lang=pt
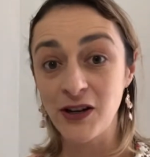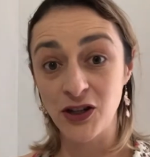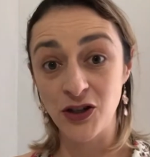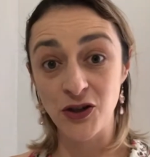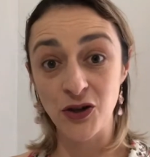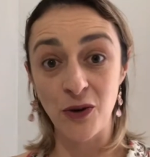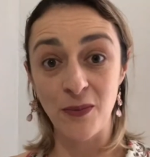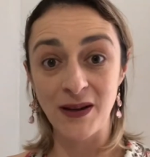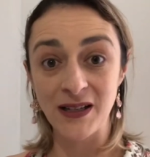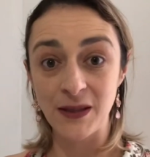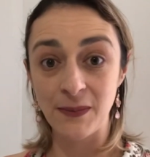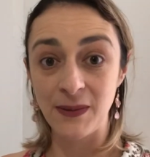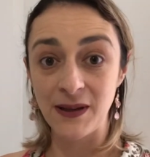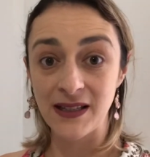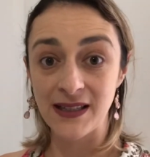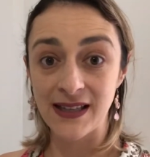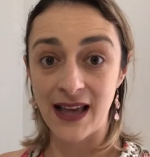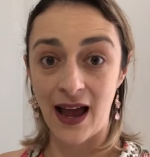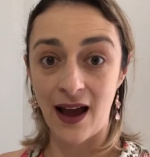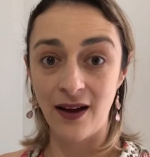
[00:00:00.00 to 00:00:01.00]
a gente começa a
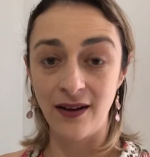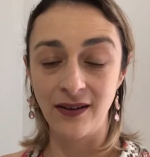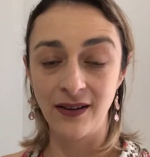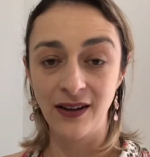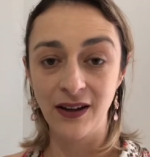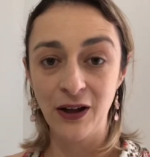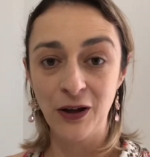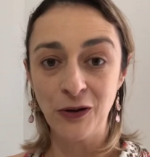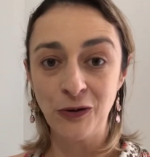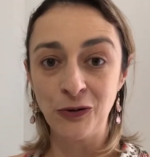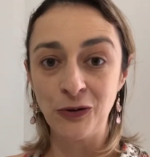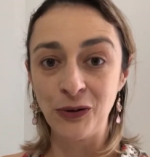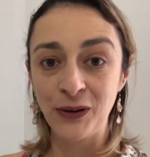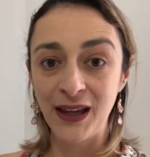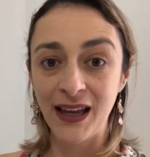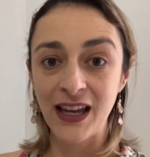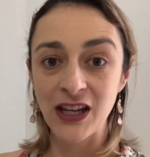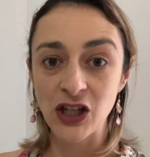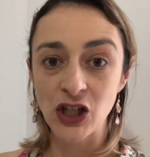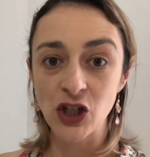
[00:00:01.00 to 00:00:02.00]
pensar no que,
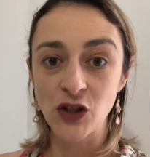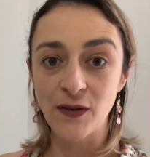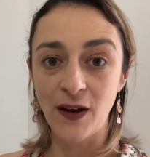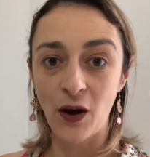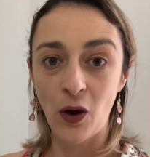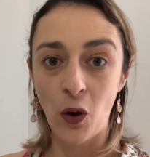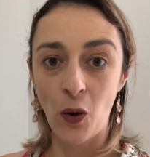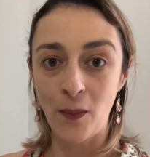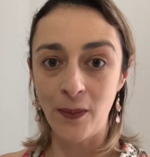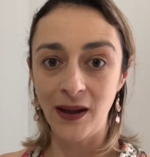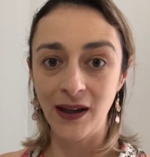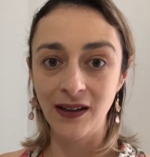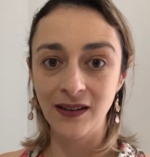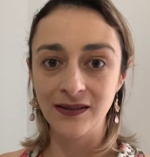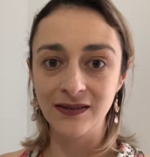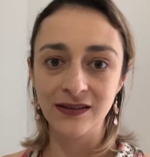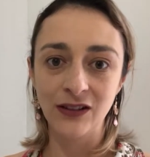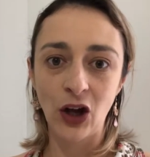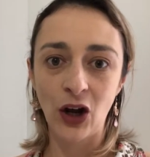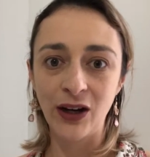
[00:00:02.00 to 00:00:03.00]
que a gente vai
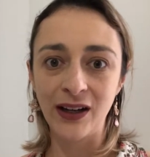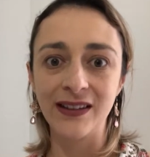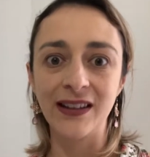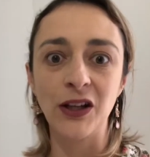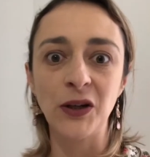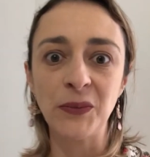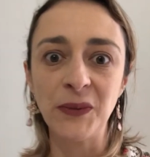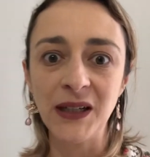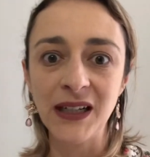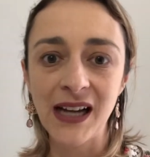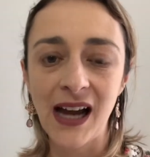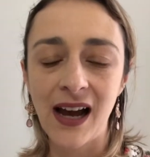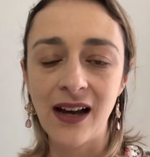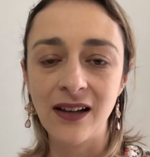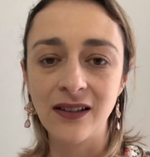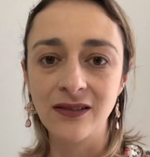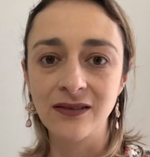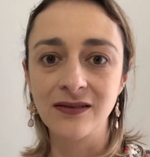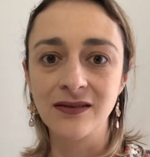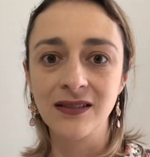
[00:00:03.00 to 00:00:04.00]
comer na hora que está no
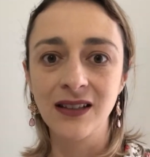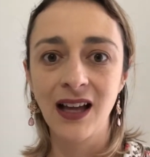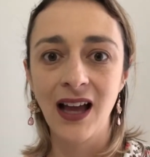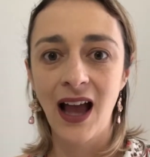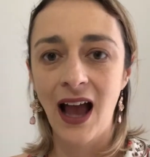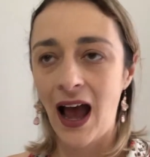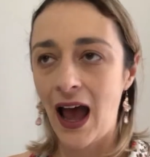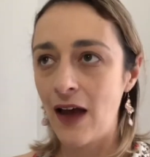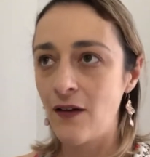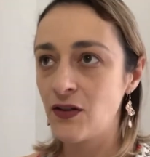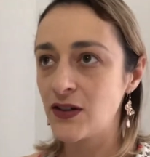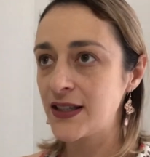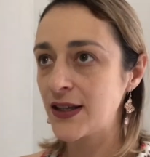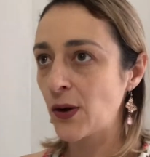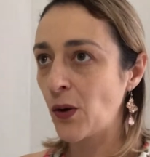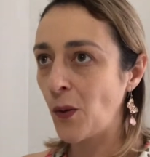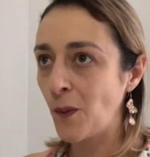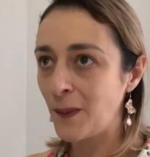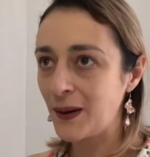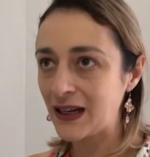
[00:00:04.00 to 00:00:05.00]
mercado. Aí você
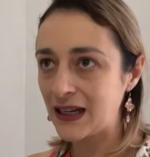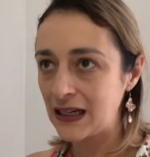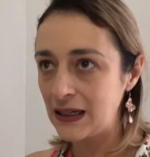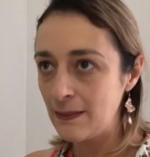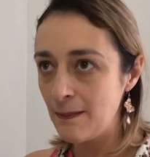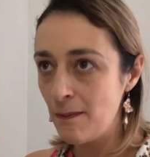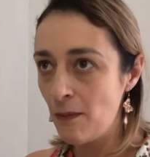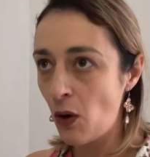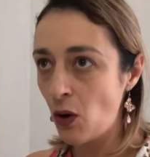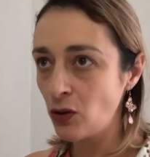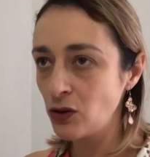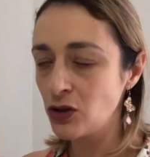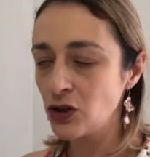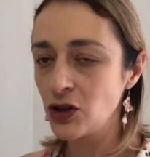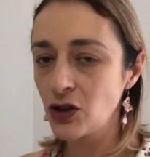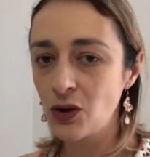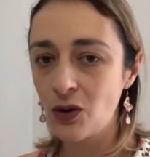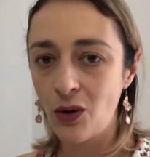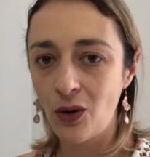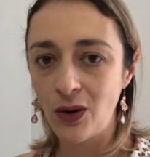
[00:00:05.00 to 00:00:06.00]
compra aquele monte de
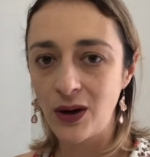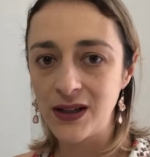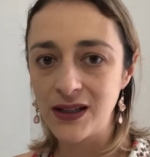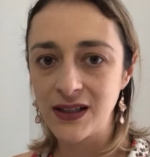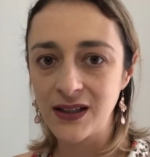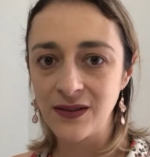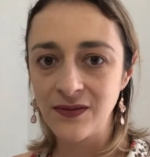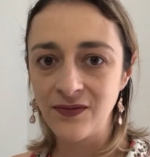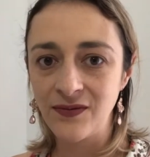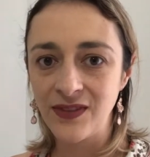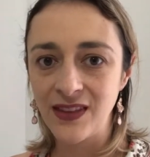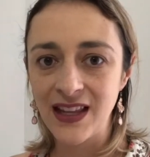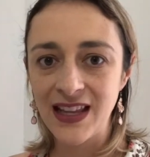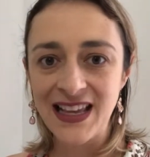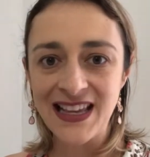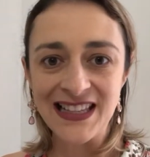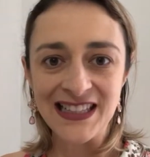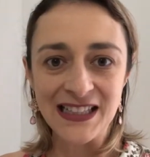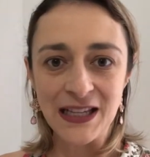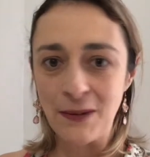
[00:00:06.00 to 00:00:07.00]
coisa
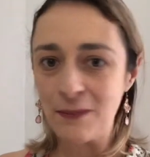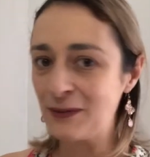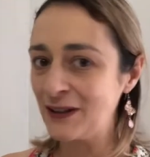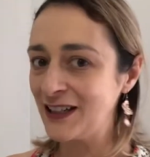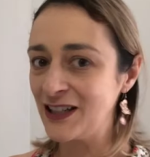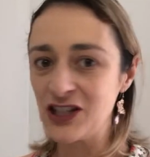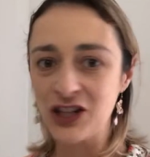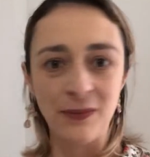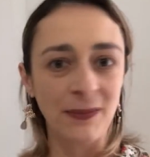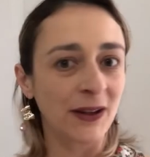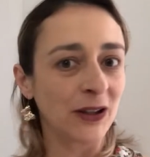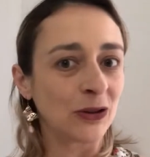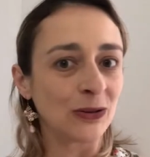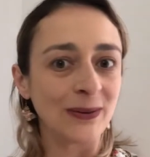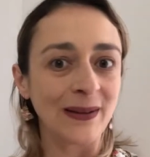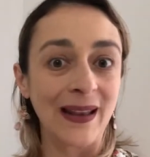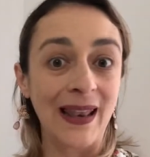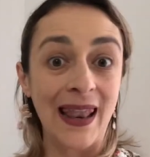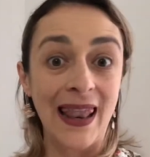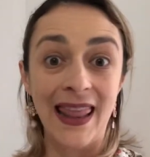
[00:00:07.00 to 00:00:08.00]
sem planejamento
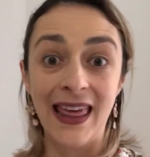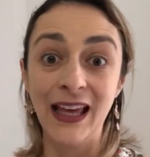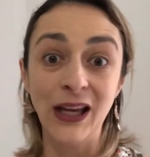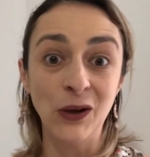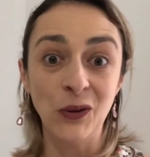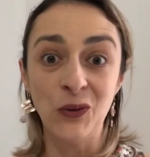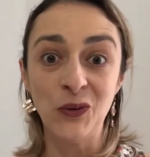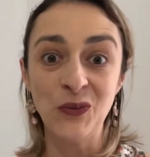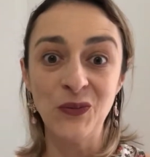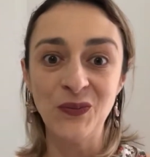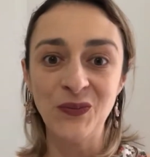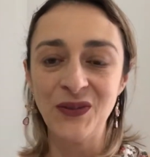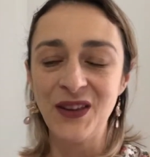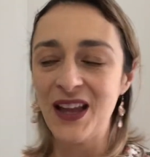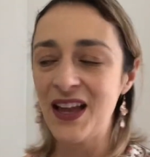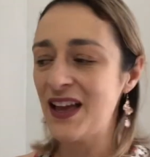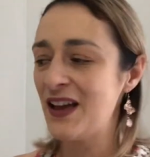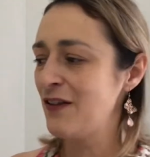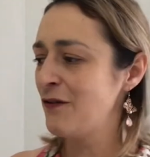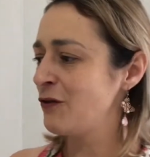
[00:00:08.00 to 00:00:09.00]
nenhum
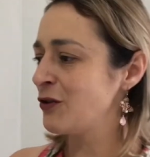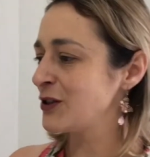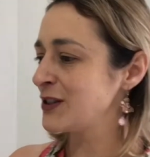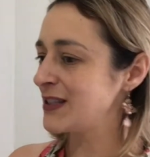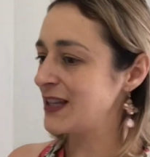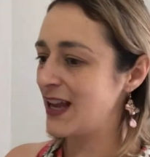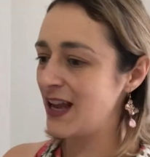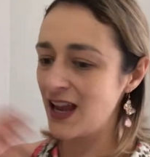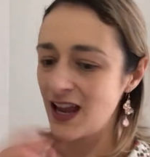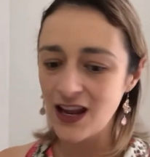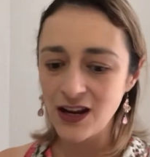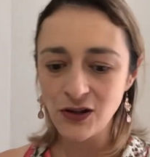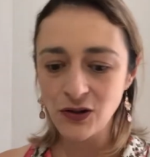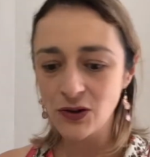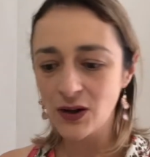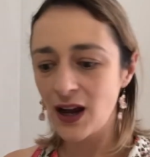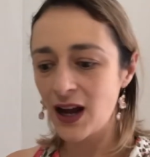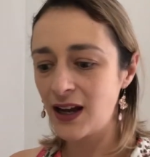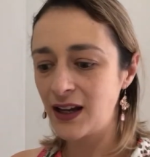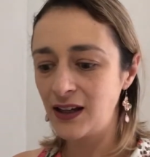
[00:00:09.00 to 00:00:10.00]
você enche o
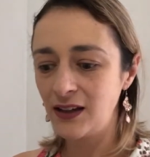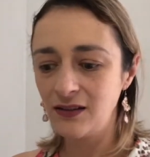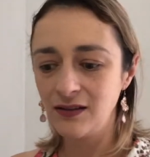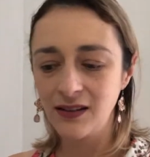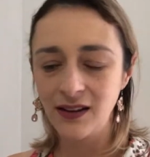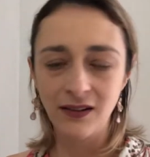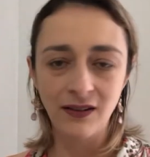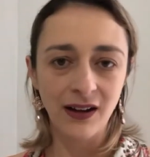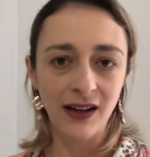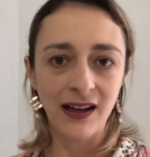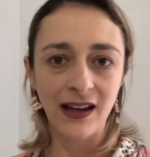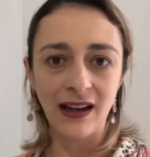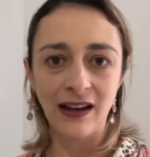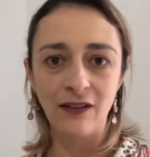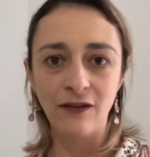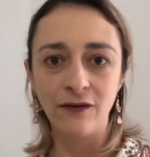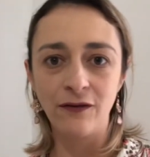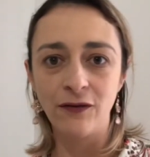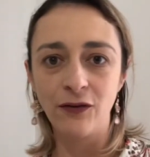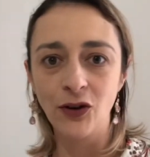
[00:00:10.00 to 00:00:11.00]
carrinho, deu aquela
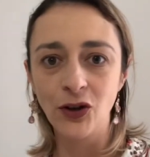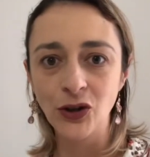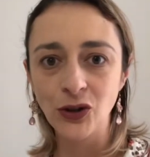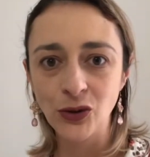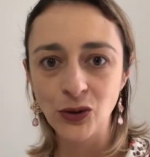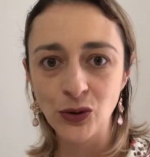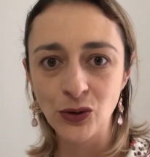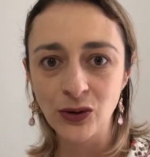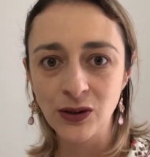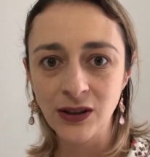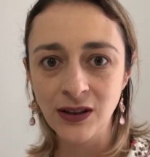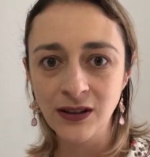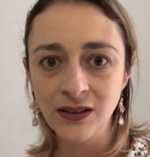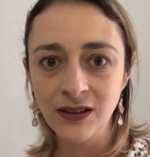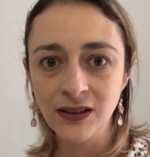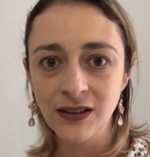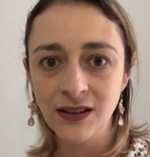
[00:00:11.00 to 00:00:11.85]
fortuna